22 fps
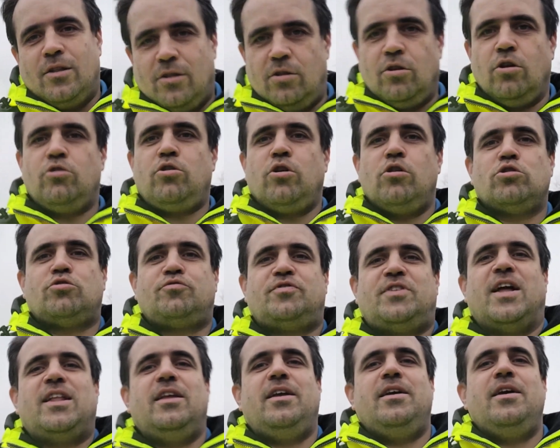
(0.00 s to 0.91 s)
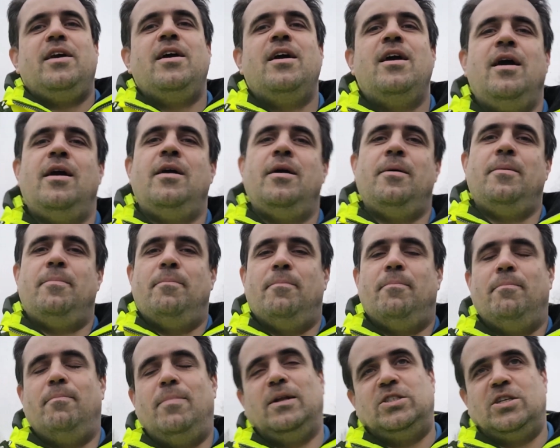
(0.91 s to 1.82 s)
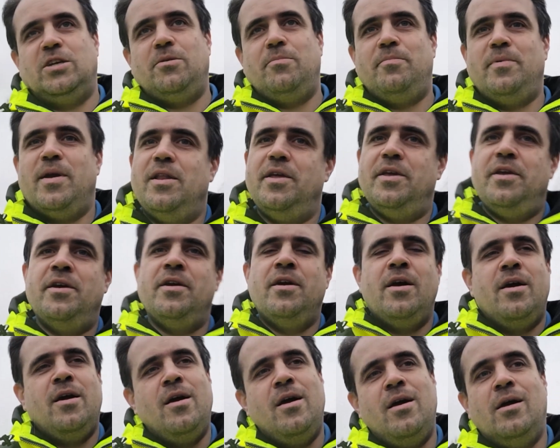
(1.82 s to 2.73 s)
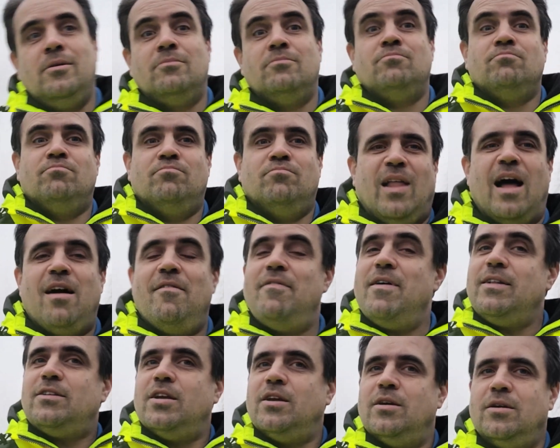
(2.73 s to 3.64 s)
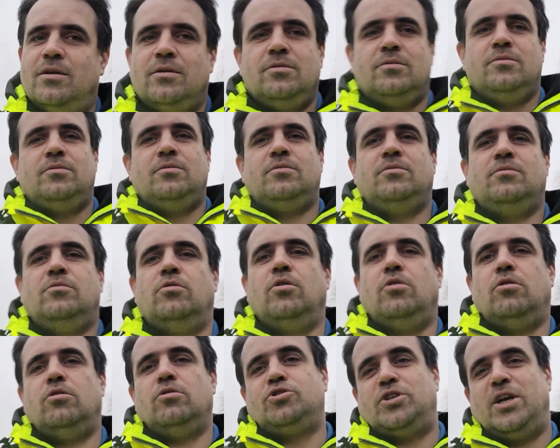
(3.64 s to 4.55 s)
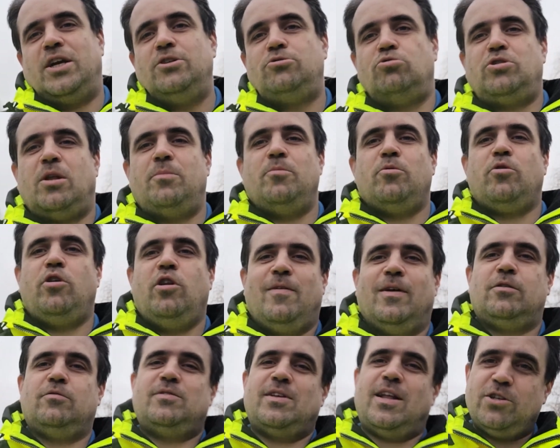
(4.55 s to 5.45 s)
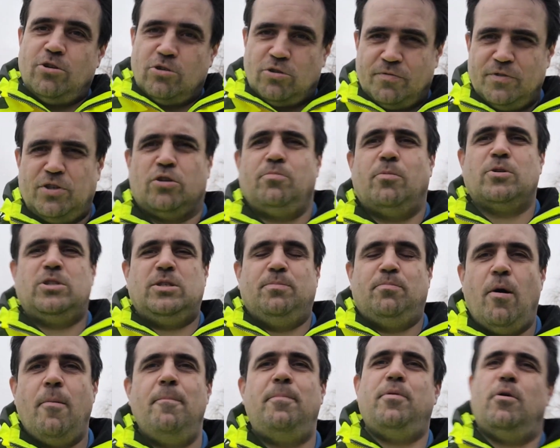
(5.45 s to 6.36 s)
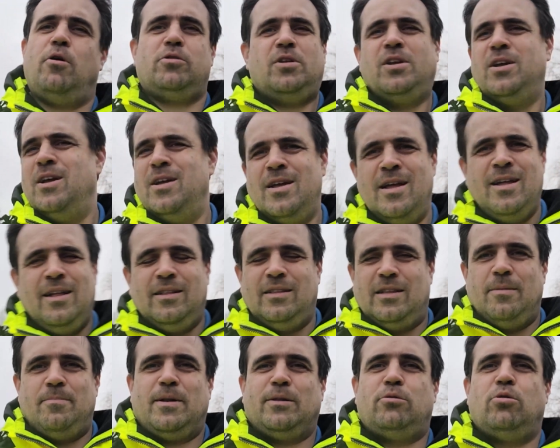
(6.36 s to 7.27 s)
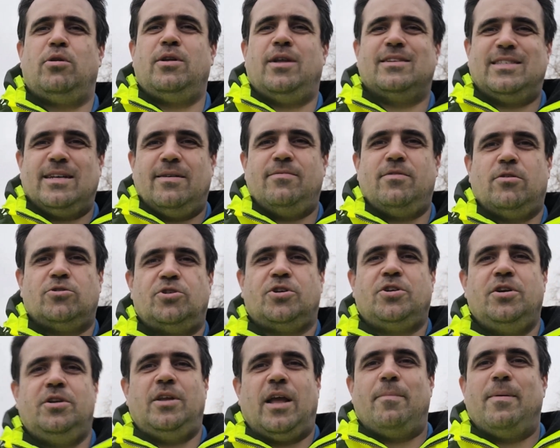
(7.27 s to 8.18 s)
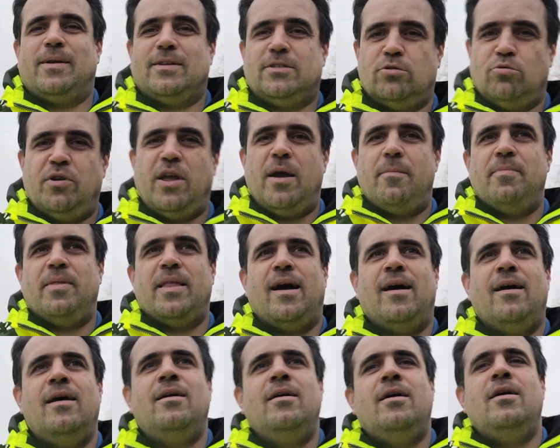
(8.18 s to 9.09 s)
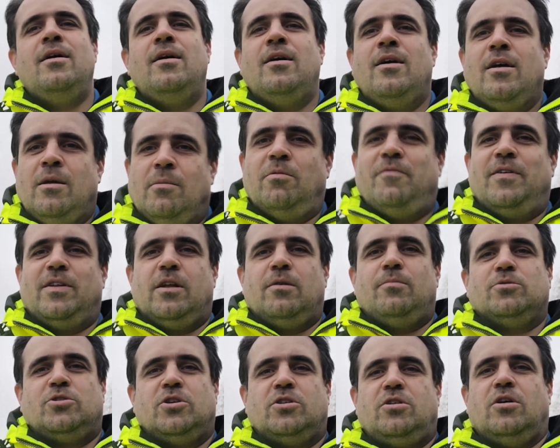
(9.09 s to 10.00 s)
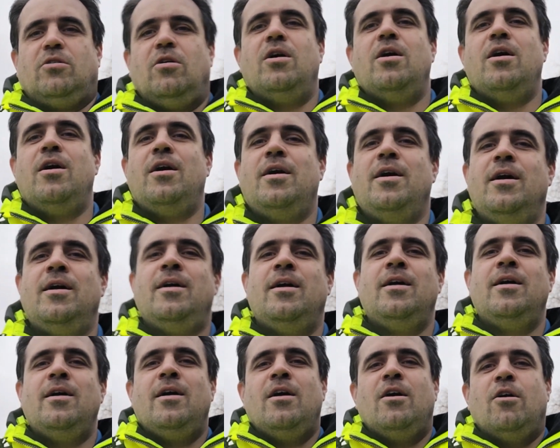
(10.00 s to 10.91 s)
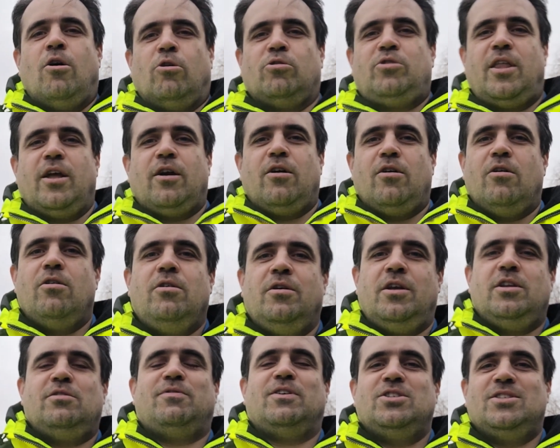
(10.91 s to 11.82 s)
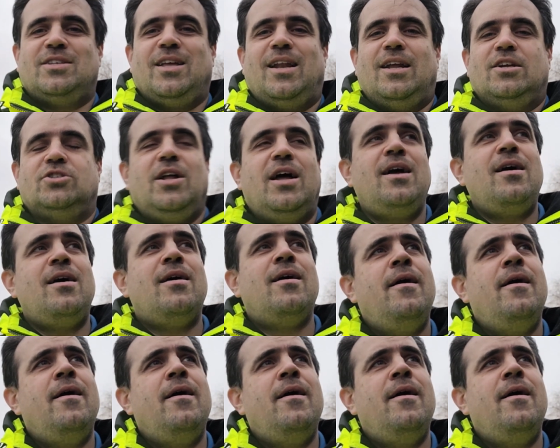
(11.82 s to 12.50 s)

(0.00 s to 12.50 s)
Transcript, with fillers: no to już wtedy będziemy mieli nawet do 6-7 kW, zależy oczywiście od mocy pompy, od temperatury na zewnątrz, jak bardzo ujemna, to wiadomo, że to od tego jest właśnie zależne.